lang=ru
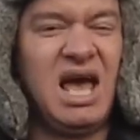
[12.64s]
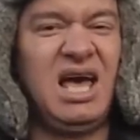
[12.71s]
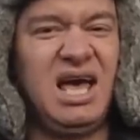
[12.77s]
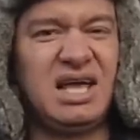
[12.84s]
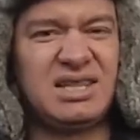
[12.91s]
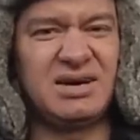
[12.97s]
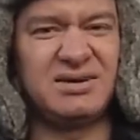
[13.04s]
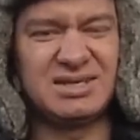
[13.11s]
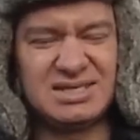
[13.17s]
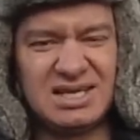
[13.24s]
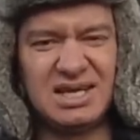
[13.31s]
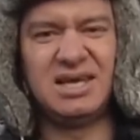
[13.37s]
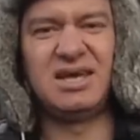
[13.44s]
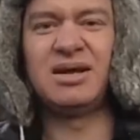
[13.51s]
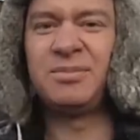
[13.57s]
Это Вася
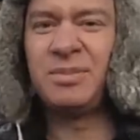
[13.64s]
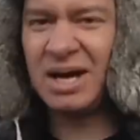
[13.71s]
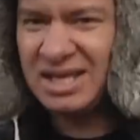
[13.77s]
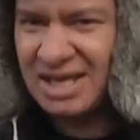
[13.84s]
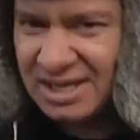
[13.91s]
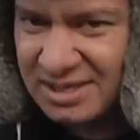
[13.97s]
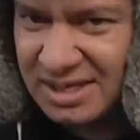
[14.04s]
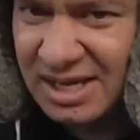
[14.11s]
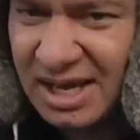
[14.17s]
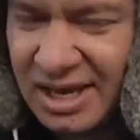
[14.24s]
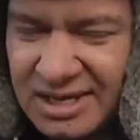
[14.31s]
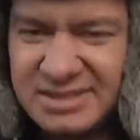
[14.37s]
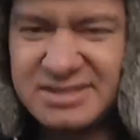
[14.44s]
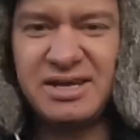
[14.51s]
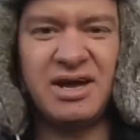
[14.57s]
Германия,
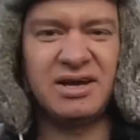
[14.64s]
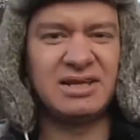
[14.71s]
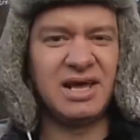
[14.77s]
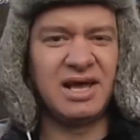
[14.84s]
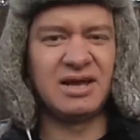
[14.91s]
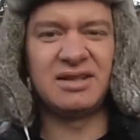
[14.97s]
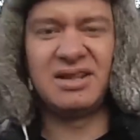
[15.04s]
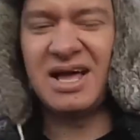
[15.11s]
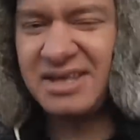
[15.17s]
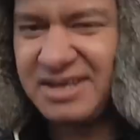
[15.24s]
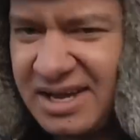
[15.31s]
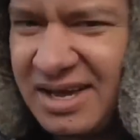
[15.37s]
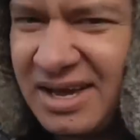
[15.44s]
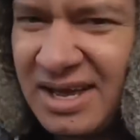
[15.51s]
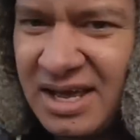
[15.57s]
Северная
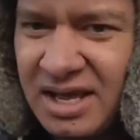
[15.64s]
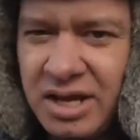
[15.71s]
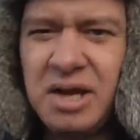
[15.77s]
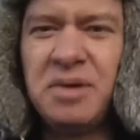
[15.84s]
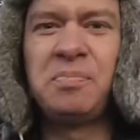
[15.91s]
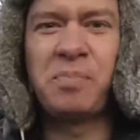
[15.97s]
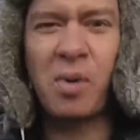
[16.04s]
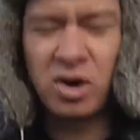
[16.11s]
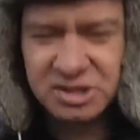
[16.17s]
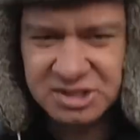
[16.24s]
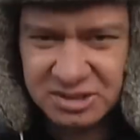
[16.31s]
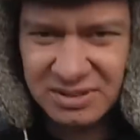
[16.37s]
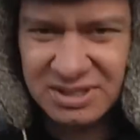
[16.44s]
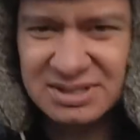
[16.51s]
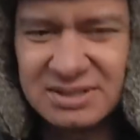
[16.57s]
Ирландия и
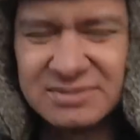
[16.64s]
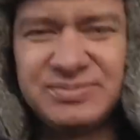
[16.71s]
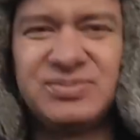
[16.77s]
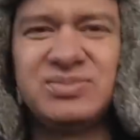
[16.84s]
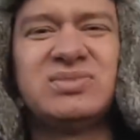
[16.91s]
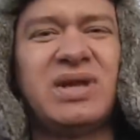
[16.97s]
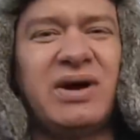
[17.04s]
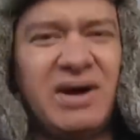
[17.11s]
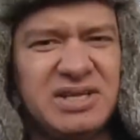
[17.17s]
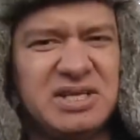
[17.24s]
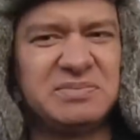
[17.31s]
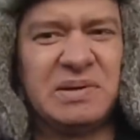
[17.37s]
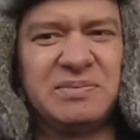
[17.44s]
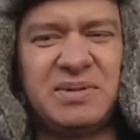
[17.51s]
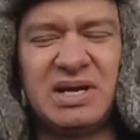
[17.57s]
Польша Вася.
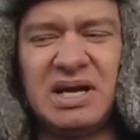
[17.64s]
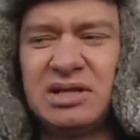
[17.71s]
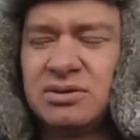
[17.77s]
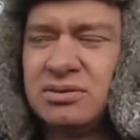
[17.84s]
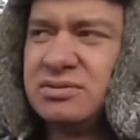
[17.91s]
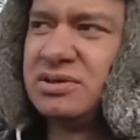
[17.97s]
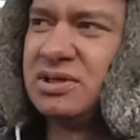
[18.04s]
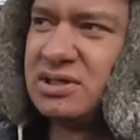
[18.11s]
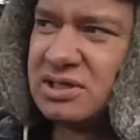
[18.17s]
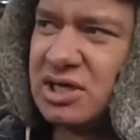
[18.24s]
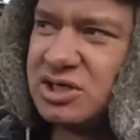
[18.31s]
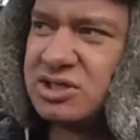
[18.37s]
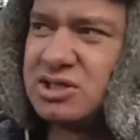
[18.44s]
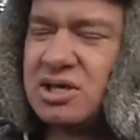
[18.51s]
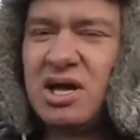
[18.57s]
Давайте по порядку.
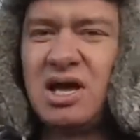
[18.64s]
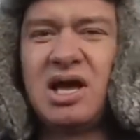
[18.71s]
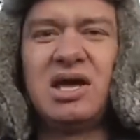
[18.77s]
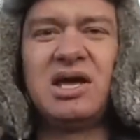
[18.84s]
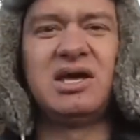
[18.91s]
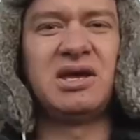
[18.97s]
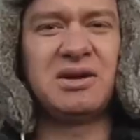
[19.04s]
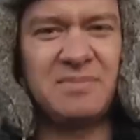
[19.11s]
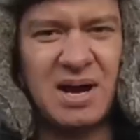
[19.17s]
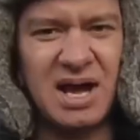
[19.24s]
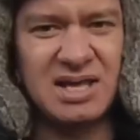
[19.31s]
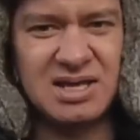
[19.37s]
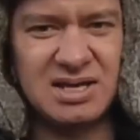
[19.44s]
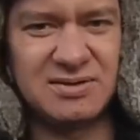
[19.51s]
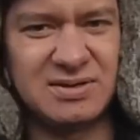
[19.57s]
Значит,
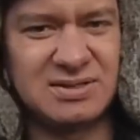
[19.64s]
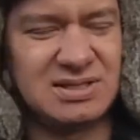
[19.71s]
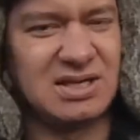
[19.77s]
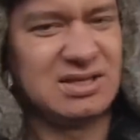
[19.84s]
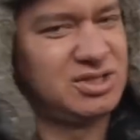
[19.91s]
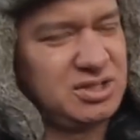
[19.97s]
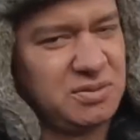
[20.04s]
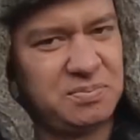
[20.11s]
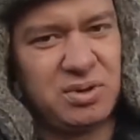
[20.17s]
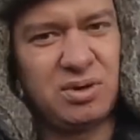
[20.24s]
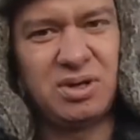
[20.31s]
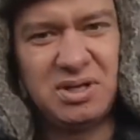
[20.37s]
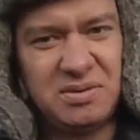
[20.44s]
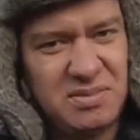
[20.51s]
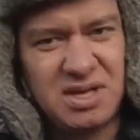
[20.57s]
Германия Вася,
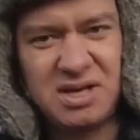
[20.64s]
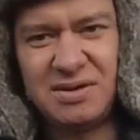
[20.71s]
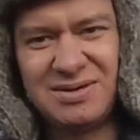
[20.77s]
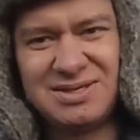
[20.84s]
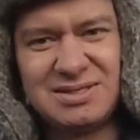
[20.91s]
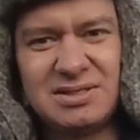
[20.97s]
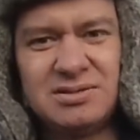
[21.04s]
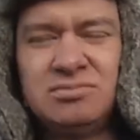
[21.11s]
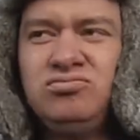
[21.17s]
чемпионы мира Вася.